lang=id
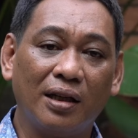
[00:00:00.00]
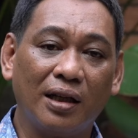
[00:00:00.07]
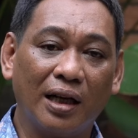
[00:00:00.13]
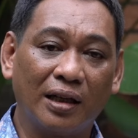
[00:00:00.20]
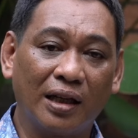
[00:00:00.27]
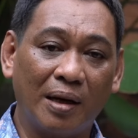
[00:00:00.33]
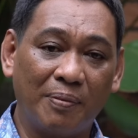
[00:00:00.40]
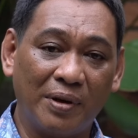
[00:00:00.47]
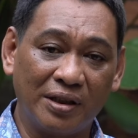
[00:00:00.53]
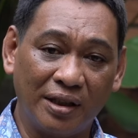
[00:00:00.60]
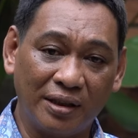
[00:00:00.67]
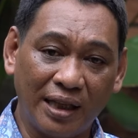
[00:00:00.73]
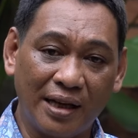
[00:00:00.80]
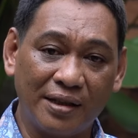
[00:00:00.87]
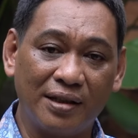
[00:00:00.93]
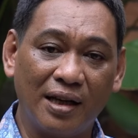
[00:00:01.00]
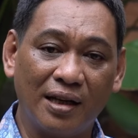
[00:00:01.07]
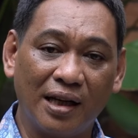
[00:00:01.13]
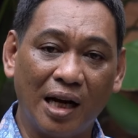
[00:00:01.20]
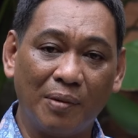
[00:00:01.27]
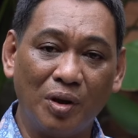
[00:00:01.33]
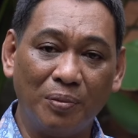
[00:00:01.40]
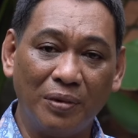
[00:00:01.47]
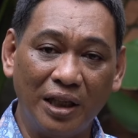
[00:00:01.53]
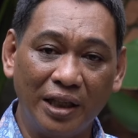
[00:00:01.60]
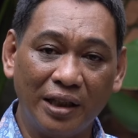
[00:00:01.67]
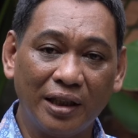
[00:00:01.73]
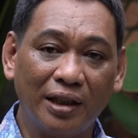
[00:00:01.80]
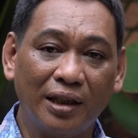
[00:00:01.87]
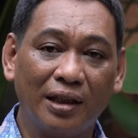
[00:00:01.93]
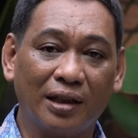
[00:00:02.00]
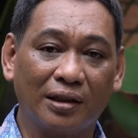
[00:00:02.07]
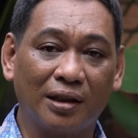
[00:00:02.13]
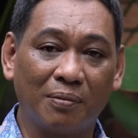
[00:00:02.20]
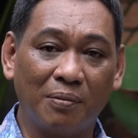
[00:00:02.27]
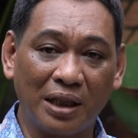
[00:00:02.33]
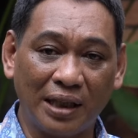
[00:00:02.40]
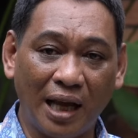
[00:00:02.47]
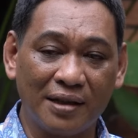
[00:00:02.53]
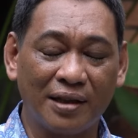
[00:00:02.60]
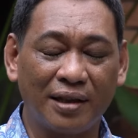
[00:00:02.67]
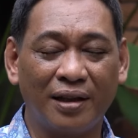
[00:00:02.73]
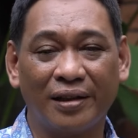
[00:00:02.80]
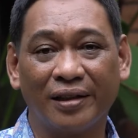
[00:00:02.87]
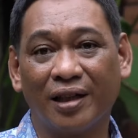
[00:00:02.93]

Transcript: Dengan kapasitas yang kami miliki, keterbatasan dan